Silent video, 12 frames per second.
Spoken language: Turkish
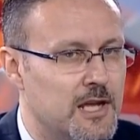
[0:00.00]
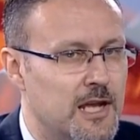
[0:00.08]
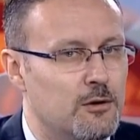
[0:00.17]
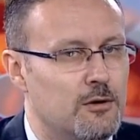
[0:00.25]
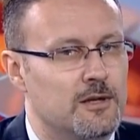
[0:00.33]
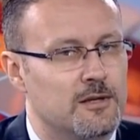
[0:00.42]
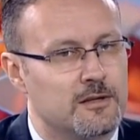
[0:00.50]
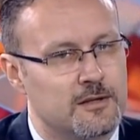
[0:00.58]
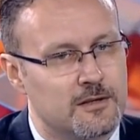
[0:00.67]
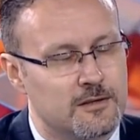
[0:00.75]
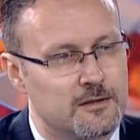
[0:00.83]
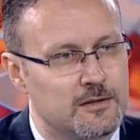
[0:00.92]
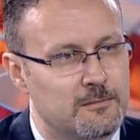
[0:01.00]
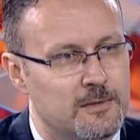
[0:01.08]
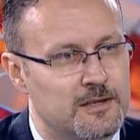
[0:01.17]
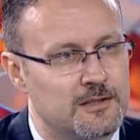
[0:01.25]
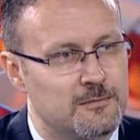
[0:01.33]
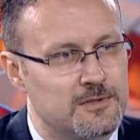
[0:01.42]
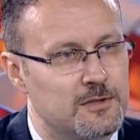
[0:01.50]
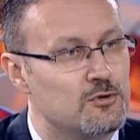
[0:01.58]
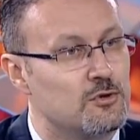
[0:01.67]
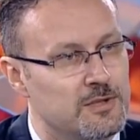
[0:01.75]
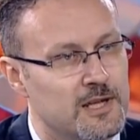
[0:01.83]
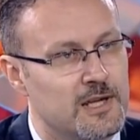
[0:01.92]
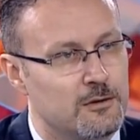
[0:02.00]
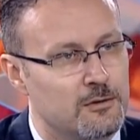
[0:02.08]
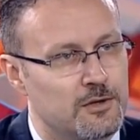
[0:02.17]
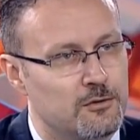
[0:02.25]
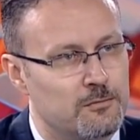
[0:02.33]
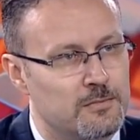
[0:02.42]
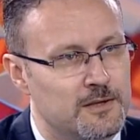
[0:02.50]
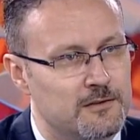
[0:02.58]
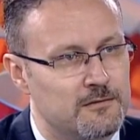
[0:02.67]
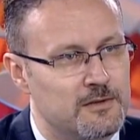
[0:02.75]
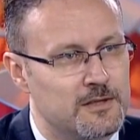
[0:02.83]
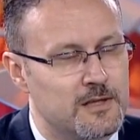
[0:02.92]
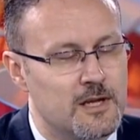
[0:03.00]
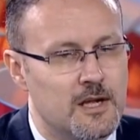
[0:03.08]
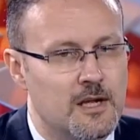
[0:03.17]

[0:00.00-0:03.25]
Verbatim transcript: Eylül'e baktığımızda çünkü bir de Eylül'de toplantı var.